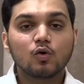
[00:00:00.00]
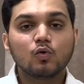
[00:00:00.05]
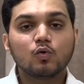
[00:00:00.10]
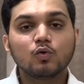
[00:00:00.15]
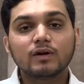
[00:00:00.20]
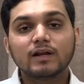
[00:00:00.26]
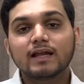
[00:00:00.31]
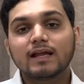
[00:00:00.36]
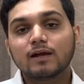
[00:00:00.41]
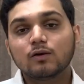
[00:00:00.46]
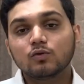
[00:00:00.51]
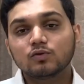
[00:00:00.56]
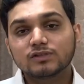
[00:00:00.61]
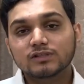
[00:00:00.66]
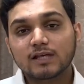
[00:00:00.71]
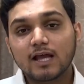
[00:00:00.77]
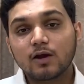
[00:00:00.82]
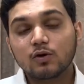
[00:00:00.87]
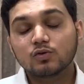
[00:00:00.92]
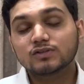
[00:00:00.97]
उन
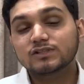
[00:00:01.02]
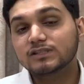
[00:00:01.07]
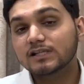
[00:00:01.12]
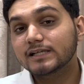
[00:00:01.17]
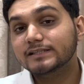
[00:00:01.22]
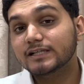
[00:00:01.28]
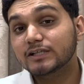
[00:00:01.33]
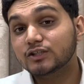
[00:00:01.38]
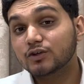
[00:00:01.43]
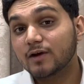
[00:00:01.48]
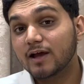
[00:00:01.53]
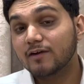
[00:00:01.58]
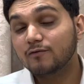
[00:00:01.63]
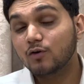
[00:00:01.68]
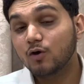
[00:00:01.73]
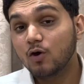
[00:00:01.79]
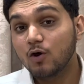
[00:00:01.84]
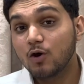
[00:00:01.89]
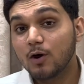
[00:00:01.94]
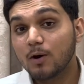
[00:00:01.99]
उसके गुस्से से जो है
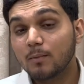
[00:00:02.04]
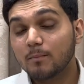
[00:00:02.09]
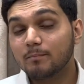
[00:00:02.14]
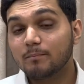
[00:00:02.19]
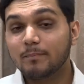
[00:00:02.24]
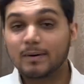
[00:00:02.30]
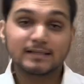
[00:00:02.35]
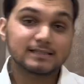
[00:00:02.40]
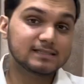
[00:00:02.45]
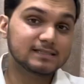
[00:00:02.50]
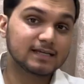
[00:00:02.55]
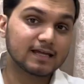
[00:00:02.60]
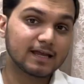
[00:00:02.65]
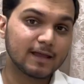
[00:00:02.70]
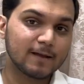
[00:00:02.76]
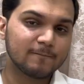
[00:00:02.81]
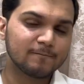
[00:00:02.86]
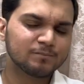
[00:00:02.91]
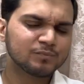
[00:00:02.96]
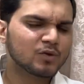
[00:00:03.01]
वो बच
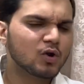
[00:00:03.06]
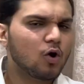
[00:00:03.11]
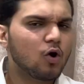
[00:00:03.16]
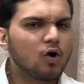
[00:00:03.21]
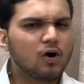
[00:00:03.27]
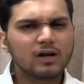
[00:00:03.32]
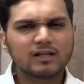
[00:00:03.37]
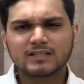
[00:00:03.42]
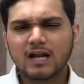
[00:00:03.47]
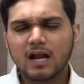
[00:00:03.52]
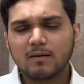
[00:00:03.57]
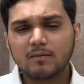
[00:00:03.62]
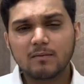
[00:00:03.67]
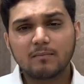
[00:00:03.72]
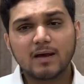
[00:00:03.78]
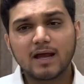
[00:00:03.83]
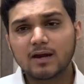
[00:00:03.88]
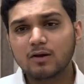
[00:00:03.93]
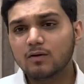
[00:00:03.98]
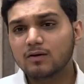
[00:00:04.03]
सके और जनाब
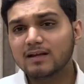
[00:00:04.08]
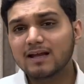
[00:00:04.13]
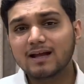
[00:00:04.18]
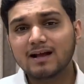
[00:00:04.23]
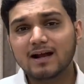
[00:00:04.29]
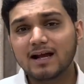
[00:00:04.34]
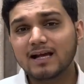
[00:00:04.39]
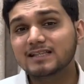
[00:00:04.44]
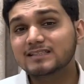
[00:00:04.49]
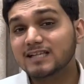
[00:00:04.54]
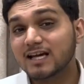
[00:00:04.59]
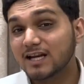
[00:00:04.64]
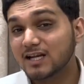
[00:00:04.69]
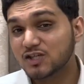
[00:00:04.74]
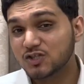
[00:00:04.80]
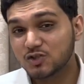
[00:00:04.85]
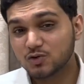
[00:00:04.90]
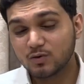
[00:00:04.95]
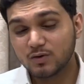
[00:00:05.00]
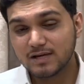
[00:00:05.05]
बहलोल की कई सारी
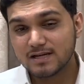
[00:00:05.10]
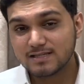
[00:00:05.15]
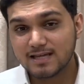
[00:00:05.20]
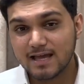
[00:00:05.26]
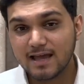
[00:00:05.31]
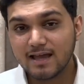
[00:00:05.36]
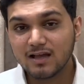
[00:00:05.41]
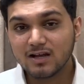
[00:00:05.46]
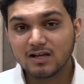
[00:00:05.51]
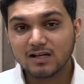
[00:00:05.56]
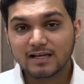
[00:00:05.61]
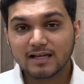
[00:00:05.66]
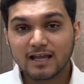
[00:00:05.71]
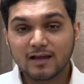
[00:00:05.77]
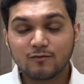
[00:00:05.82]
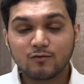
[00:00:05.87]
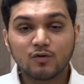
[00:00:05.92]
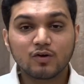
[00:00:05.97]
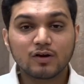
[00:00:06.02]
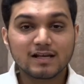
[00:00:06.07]
स्टोरीज है
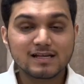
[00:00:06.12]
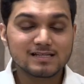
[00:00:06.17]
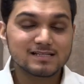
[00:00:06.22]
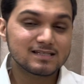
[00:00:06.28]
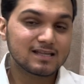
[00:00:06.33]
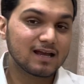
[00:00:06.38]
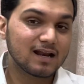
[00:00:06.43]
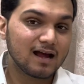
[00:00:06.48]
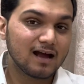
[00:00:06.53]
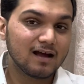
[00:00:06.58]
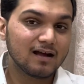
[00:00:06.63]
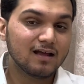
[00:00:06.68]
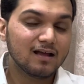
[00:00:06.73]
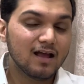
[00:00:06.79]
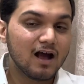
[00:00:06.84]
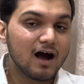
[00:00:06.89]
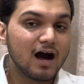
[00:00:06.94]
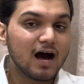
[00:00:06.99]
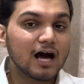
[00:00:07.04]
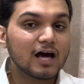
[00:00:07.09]
कि वो किस तरह
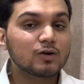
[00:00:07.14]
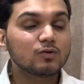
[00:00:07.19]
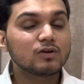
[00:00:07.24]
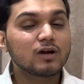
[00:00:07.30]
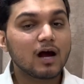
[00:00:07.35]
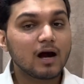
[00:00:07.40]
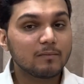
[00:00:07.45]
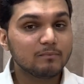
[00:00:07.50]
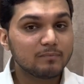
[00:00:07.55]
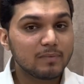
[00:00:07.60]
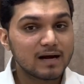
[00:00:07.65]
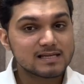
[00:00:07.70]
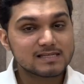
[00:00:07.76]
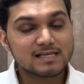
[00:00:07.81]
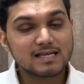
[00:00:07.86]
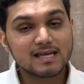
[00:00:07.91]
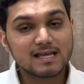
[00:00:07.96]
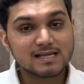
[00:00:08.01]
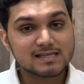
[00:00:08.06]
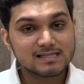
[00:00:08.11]
हारून
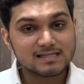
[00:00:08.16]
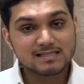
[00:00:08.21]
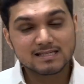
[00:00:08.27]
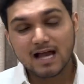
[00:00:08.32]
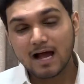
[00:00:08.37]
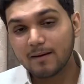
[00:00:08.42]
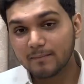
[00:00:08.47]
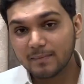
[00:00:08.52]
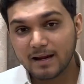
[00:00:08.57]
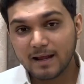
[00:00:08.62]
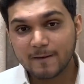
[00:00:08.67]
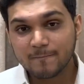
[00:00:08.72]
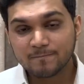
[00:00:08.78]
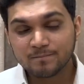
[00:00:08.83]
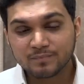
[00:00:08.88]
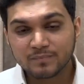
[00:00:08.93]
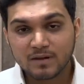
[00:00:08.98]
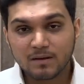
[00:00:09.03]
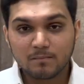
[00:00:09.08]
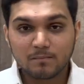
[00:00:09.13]
अब्बासी के सामने
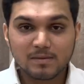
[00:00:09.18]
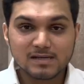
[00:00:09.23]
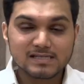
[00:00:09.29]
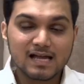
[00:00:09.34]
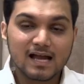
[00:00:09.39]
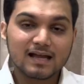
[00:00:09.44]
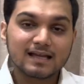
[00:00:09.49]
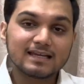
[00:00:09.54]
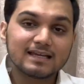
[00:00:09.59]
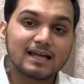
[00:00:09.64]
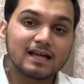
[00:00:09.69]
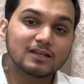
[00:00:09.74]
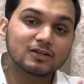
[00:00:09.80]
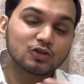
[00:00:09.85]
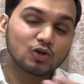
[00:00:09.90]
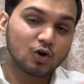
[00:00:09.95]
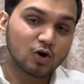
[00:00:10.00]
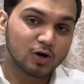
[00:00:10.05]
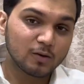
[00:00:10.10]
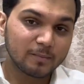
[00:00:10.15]
मजाकिया
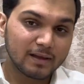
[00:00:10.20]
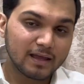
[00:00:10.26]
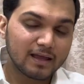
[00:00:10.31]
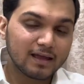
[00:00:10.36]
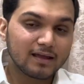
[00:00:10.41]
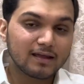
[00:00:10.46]
तौर पे